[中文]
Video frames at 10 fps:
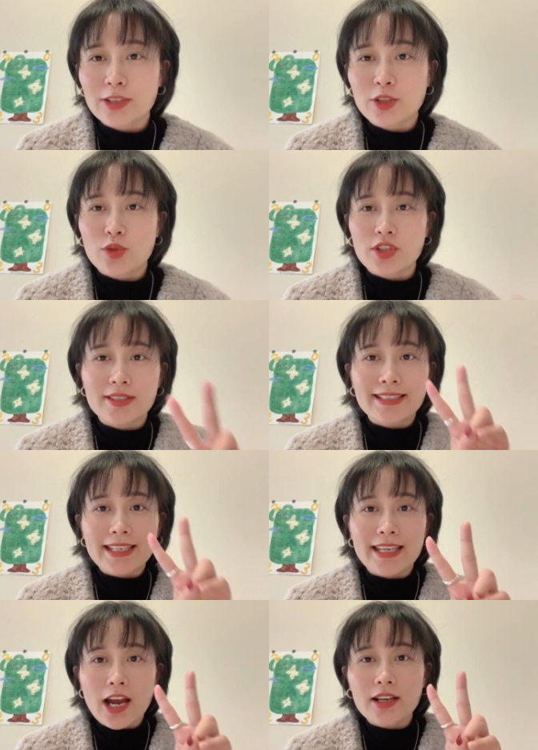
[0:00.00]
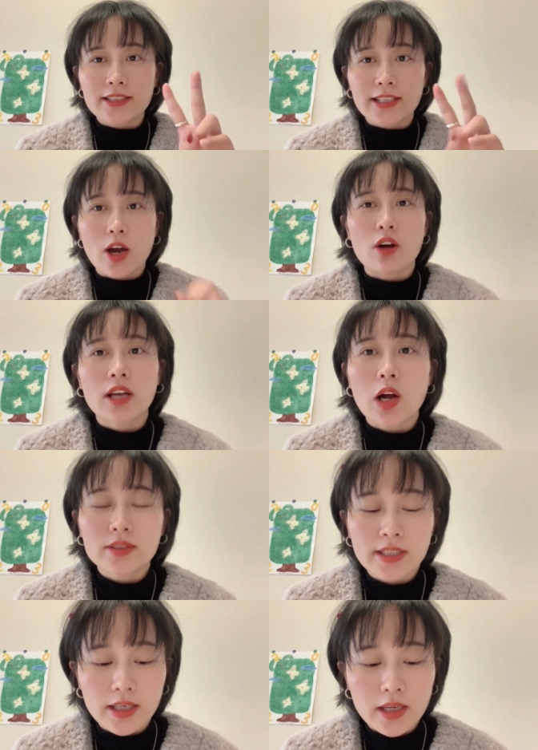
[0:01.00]
就是第二条高
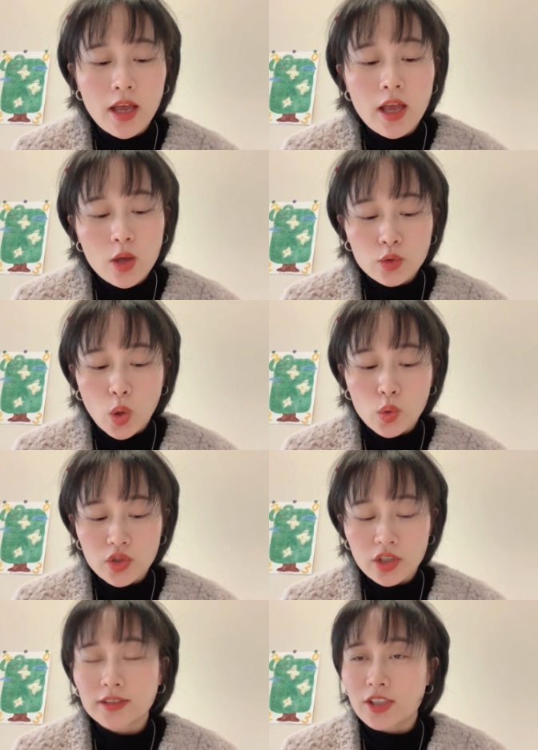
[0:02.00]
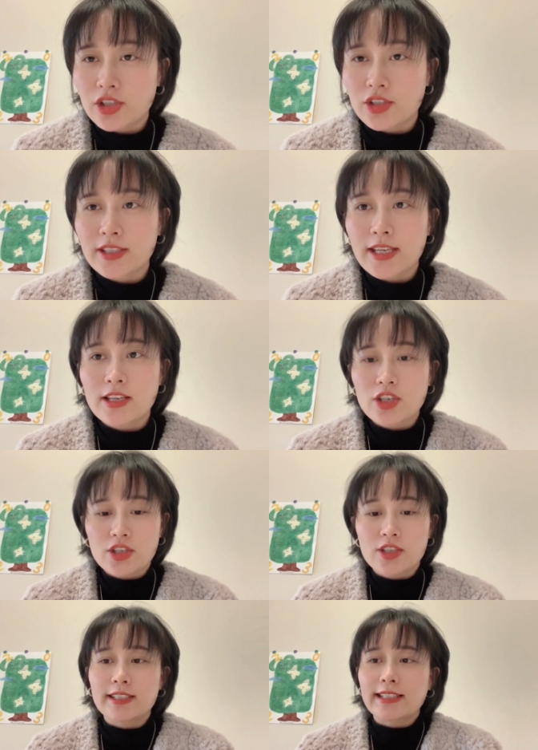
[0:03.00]
铁通车的时间
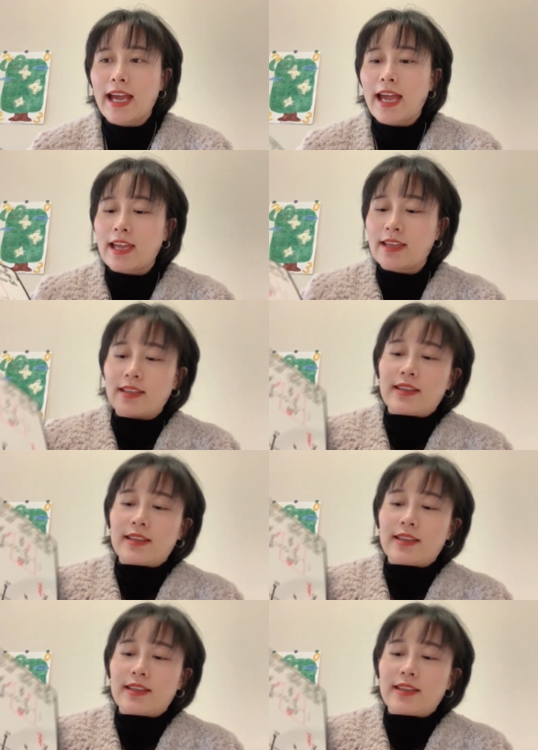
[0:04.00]
是在